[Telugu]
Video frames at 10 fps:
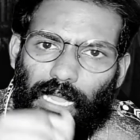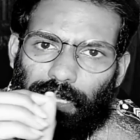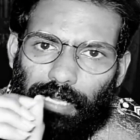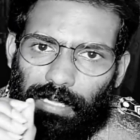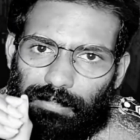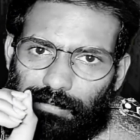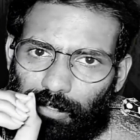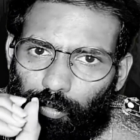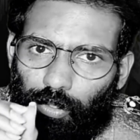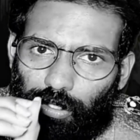అలా
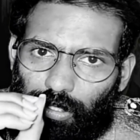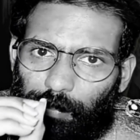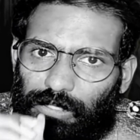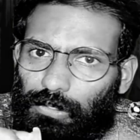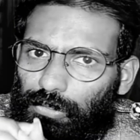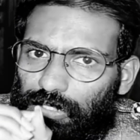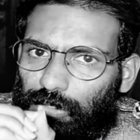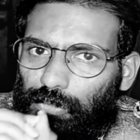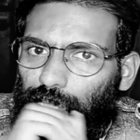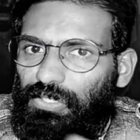తను ఒక్కొక్క మెట్లు
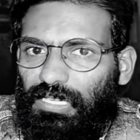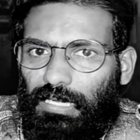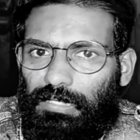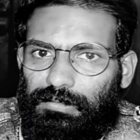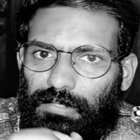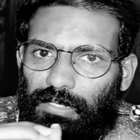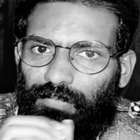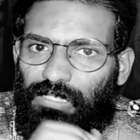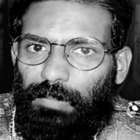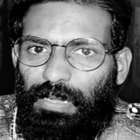ఎక్కుతూ ఉండగా తన
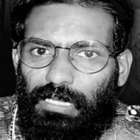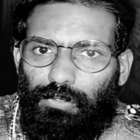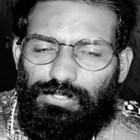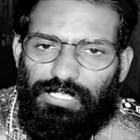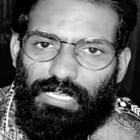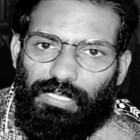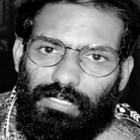వెనుక భాగం నుంచే